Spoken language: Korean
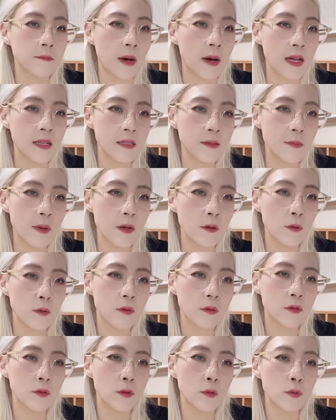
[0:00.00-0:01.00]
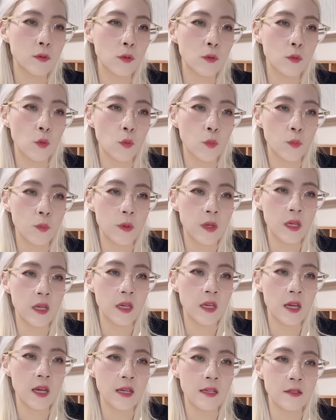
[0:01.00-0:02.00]
마지막으로 그 정도
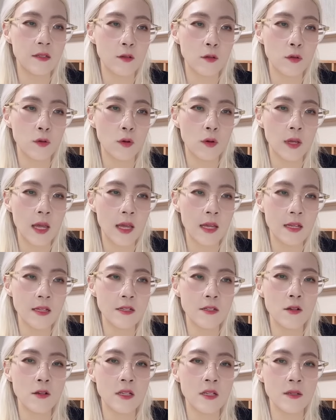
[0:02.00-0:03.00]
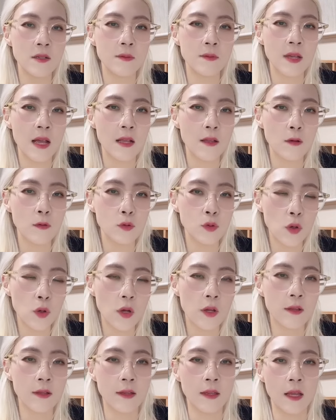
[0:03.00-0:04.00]
높이에 있었던 게 2024년
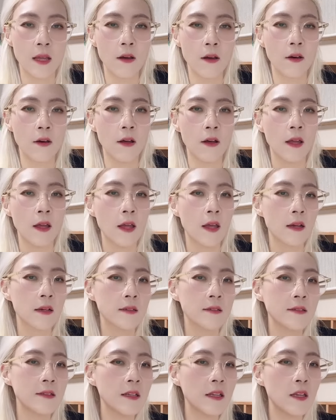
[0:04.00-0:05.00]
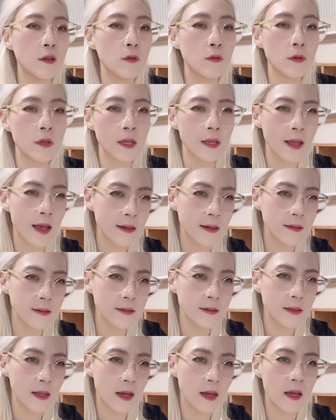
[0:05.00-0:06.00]
초였는데요. 그 이후
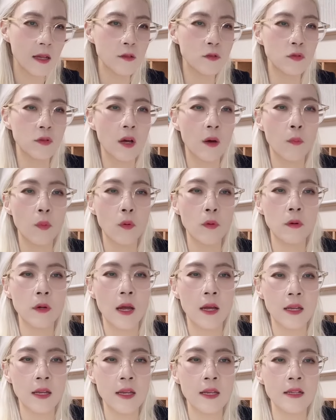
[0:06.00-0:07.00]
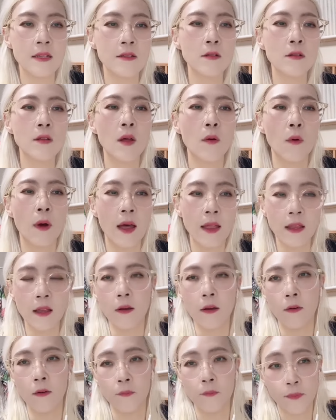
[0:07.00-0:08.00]
상당한 주가 폭락이 있었다고
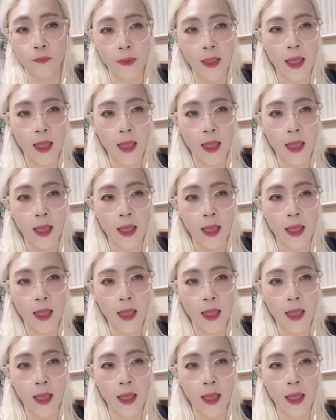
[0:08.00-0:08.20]
하네요.